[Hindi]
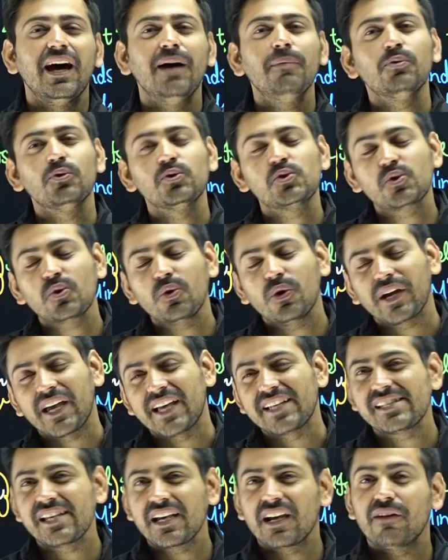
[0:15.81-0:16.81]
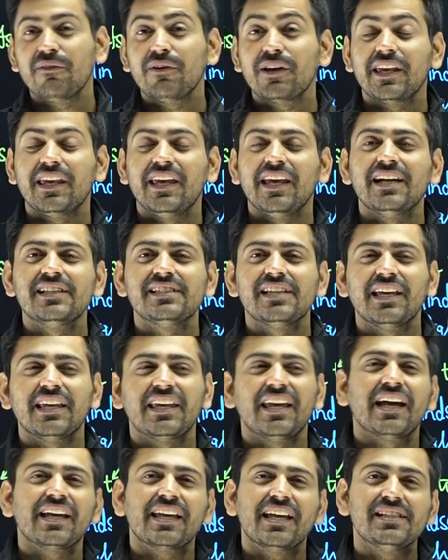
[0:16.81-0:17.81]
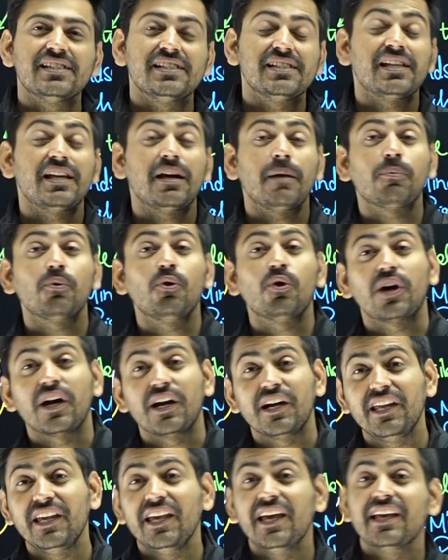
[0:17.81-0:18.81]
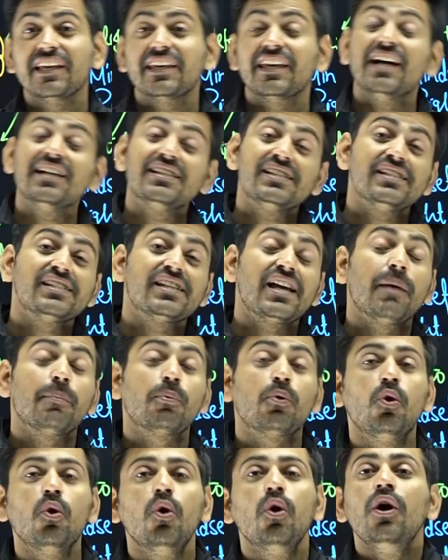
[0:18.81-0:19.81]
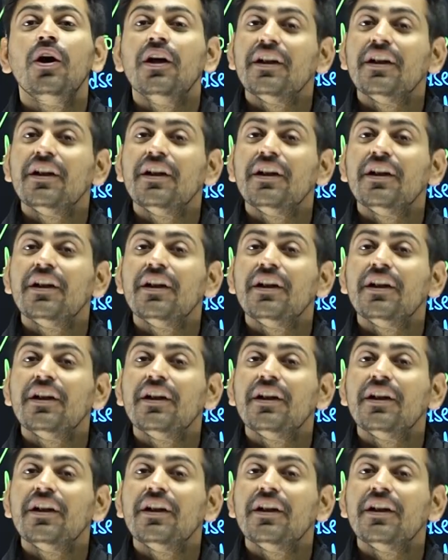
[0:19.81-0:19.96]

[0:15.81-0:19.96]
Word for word: अब उसको कैसे कवर किया जाए क्या क्या चीजें आपको करनी है क्या चीजें आपको